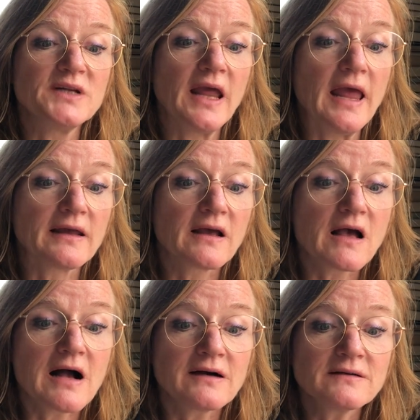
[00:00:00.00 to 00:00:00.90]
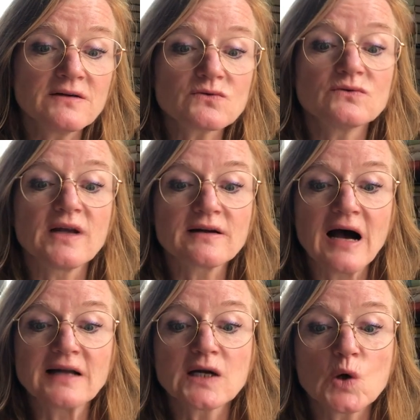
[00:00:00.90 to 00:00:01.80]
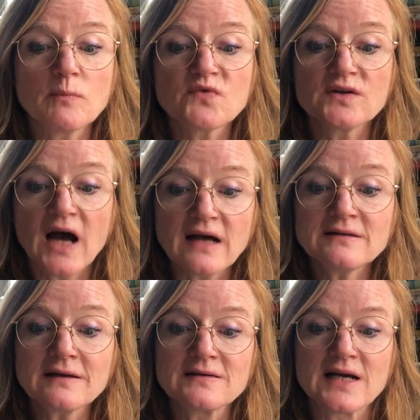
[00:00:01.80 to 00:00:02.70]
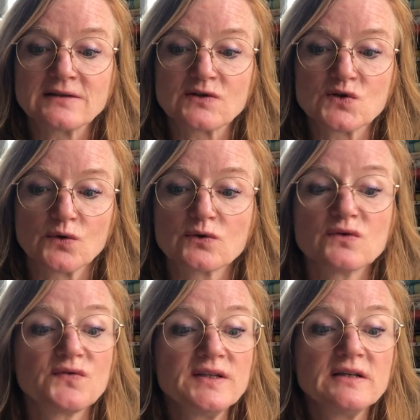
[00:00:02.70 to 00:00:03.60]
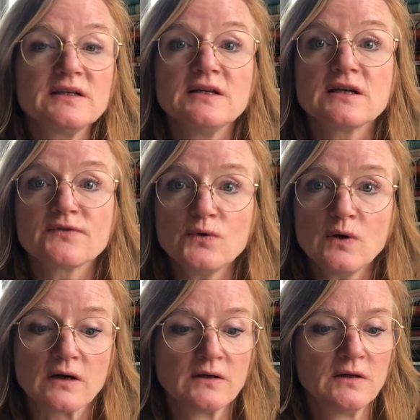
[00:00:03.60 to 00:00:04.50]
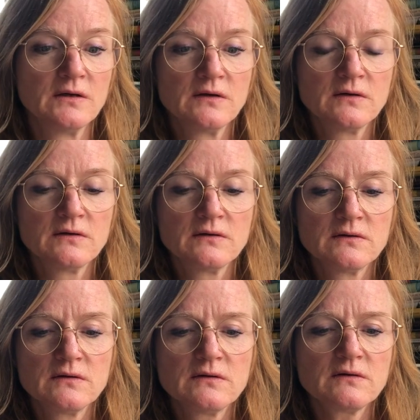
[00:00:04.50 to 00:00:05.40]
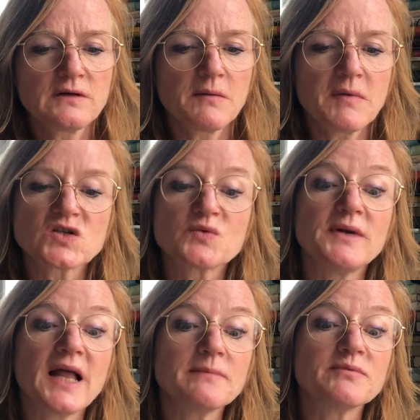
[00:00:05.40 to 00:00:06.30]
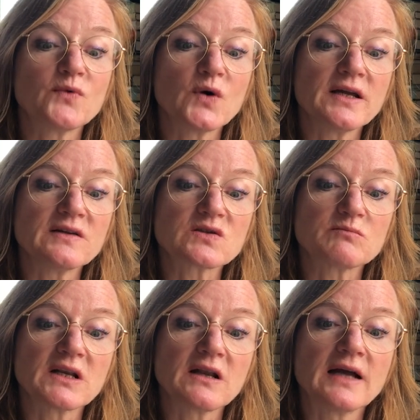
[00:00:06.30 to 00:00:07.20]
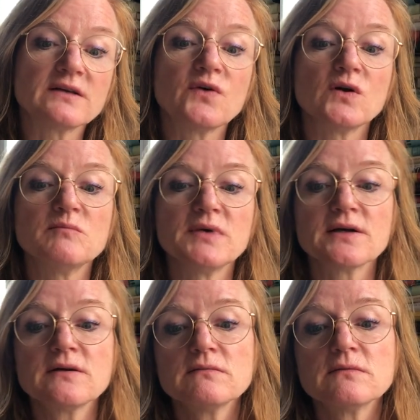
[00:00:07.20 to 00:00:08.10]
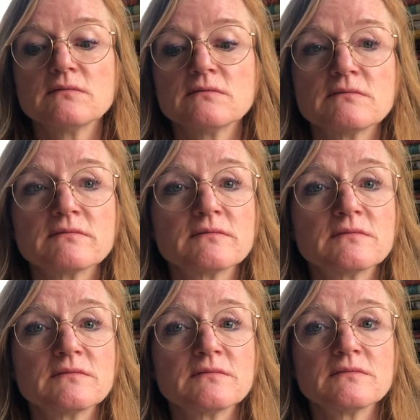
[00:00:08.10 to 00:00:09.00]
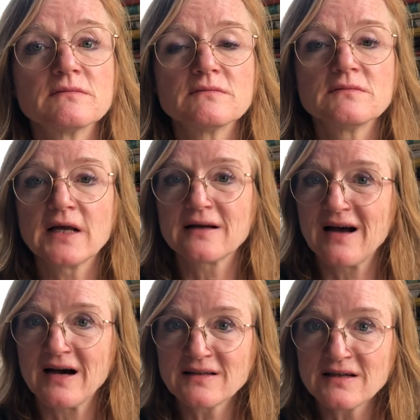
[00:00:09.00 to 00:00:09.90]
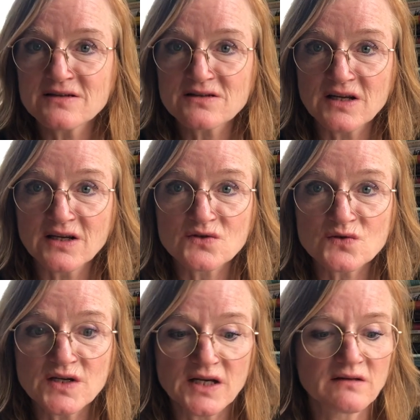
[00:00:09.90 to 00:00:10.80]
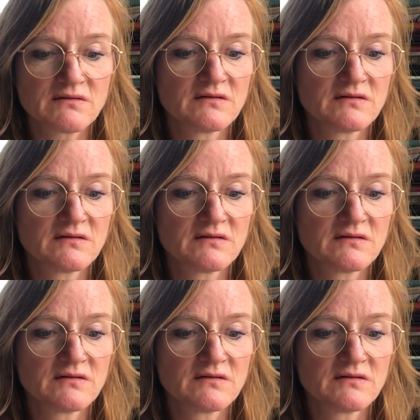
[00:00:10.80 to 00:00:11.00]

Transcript: die Ecke gegangen ist und der Kater kommt von der anderen Seite zurück und findet ihn nicht vor? Tamasch bleibt, wo er ist, mit leidvollem Blick. Der Kater ist nicht zu sehen.